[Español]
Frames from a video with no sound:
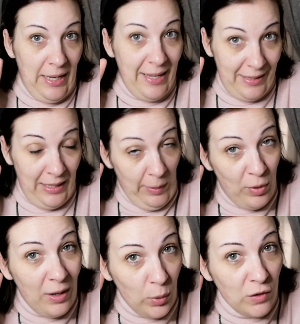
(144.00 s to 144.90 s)
eh,
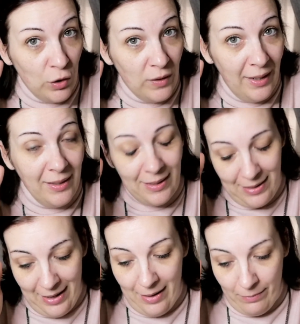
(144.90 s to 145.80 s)
tenemos la cuestión ahí
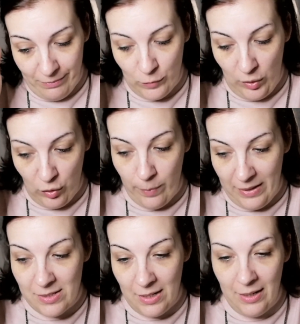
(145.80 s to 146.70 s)
que ya mm, cuando
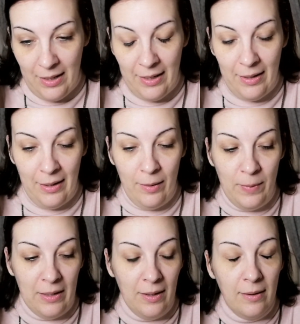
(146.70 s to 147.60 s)
pase el
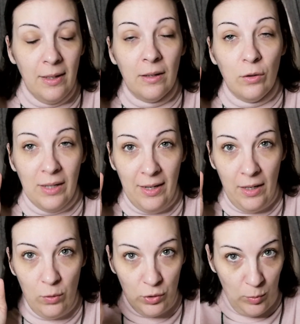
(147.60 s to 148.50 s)
Viernes Negro, que es
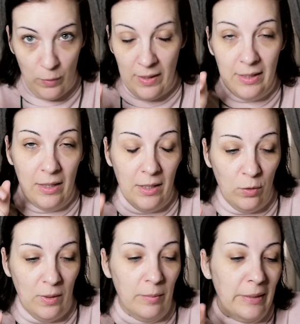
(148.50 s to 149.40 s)
el último viernes de
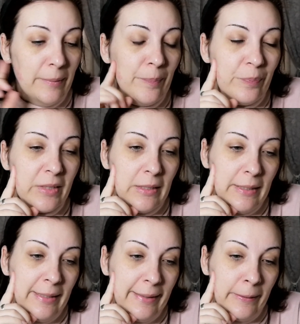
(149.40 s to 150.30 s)
noviembre,
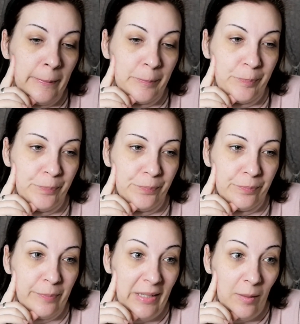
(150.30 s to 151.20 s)
em,
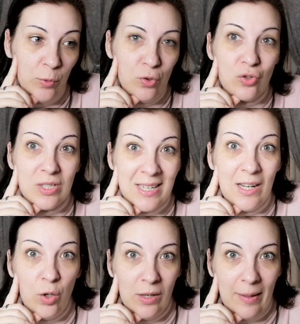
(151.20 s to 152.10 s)
veremos
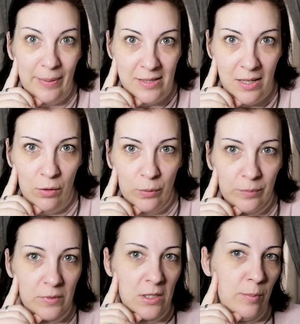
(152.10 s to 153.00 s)
qué es lo que ha pasado.
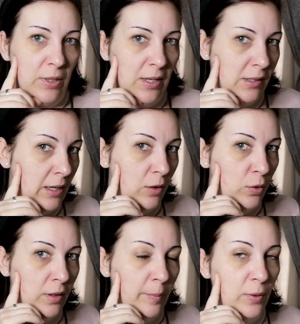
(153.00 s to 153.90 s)
Sí, por ahí está la
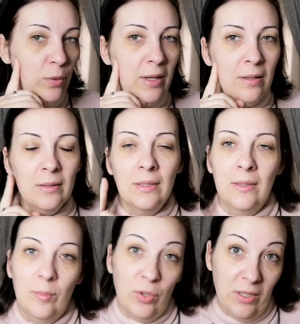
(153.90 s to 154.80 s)
gorda peluda,
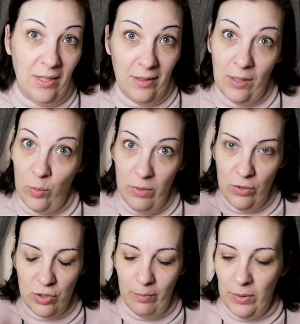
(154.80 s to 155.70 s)
porque tiene que estar
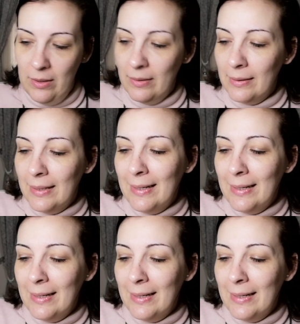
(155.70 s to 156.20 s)
conmigo siempre.